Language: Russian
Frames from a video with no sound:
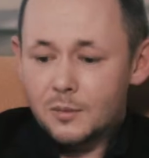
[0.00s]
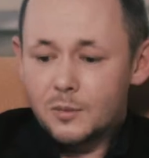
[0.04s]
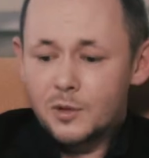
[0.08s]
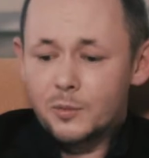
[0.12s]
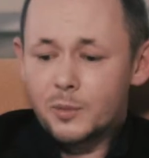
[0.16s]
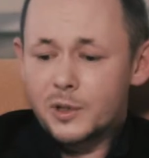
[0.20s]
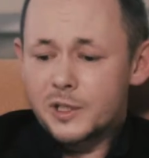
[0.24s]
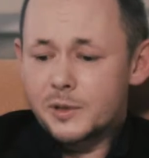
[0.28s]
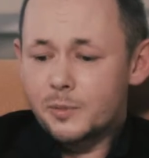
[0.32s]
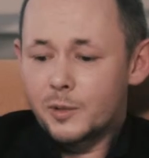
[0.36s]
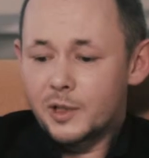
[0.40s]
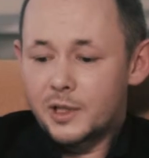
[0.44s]
мы
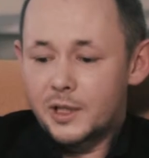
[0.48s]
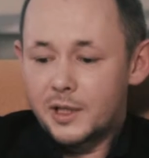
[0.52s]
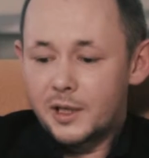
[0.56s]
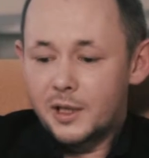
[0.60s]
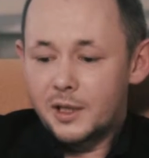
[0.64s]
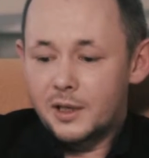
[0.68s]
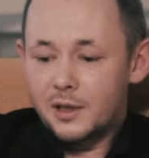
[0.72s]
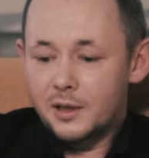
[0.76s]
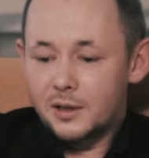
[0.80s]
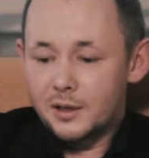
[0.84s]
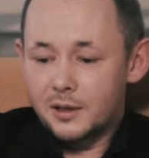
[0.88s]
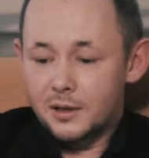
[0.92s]

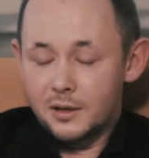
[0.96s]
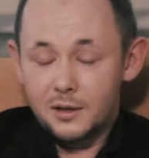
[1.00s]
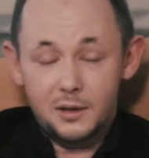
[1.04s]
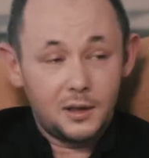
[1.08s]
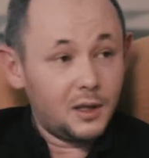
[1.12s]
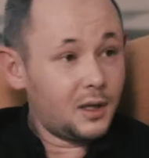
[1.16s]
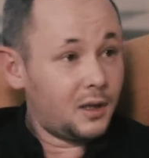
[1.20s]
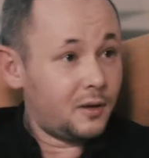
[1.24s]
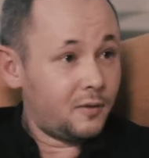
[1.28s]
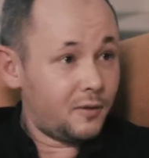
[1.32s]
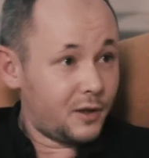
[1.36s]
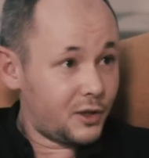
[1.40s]
посмотрели
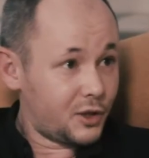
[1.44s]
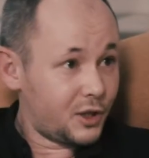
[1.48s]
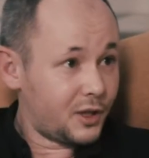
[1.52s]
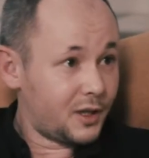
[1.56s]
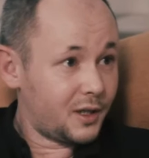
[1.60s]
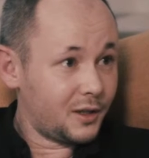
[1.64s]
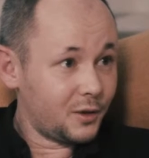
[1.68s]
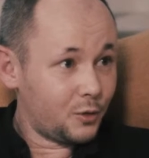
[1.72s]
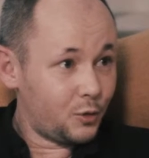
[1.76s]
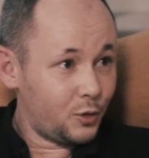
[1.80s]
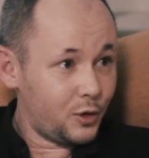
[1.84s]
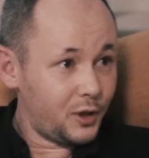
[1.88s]
на ваших
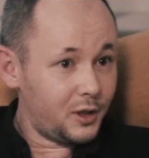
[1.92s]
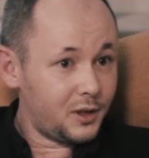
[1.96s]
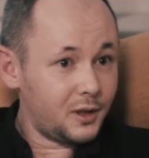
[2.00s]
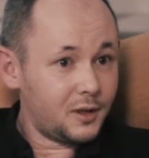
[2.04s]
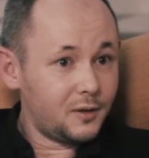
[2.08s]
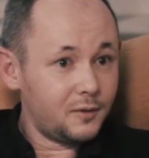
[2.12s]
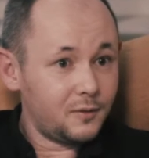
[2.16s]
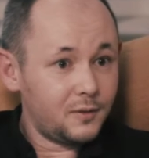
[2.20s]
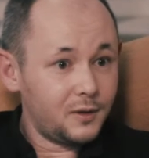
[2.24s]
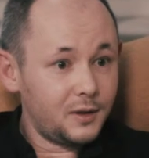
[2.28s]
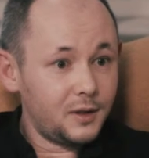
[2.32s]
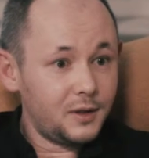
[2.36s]

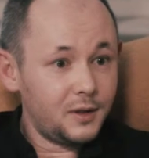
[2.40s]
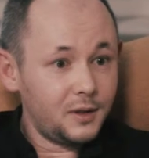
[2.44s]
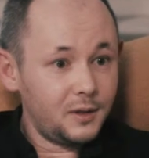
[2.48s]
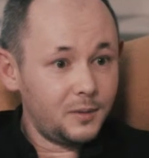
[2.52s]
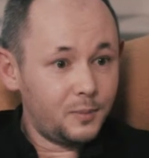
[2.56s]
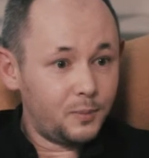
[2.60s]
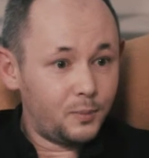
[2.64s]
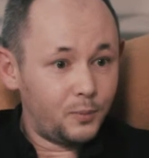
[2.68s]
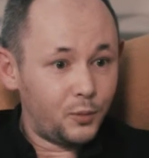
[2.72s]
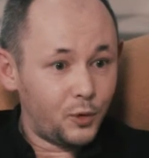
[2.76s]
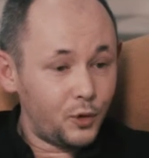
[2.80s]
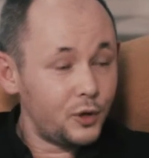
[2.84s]
конкурентов и
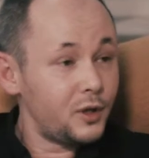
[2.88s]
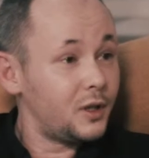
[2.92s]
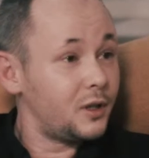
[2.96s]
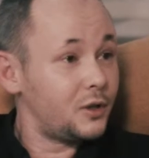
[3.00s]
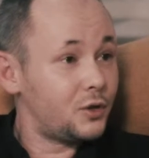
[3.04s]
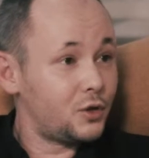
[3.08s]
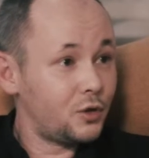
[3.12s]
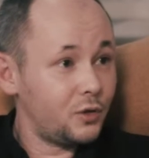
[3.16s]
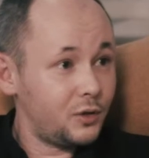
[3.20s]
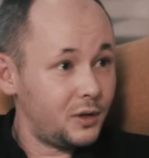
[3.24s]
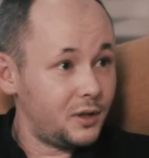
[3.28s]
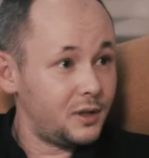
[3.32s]
поняли,
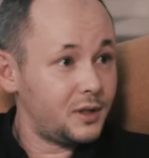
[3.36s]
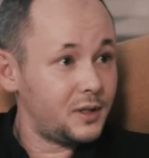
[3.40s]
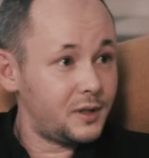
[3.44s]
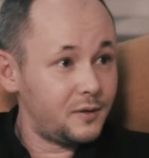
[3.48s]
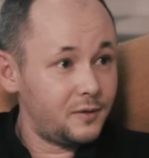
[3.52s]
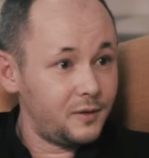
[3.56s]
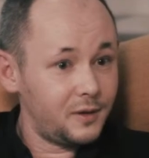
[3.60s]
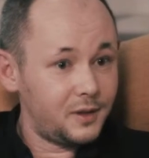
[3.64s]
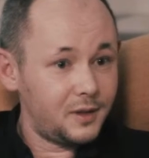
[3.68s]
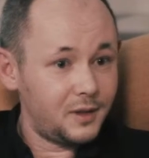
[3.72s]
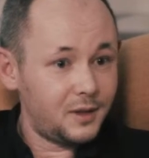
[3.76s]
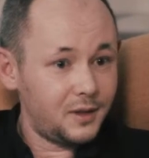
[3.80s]
что они
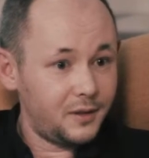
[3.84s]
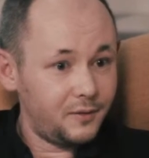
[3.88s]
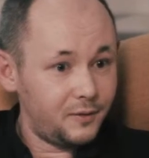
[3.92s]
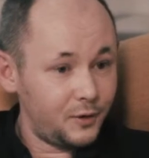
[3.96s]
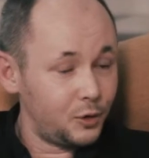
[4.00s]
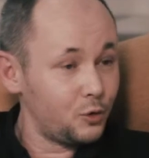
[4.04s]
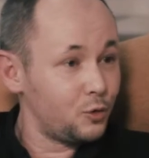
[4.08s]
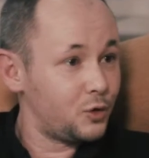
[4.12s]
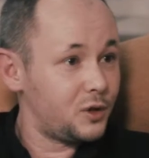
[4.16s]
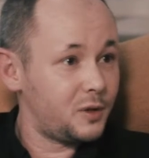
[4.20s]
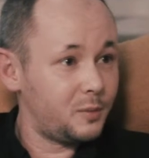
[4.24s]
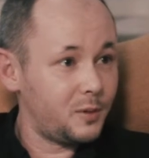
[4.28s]
действительно
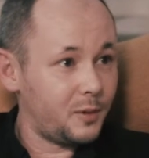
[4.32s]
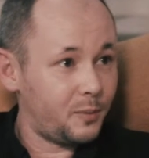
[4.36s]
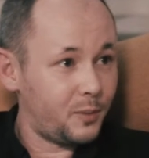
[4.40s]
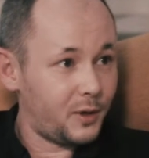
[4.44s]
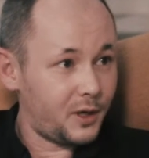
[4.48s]
ведут себя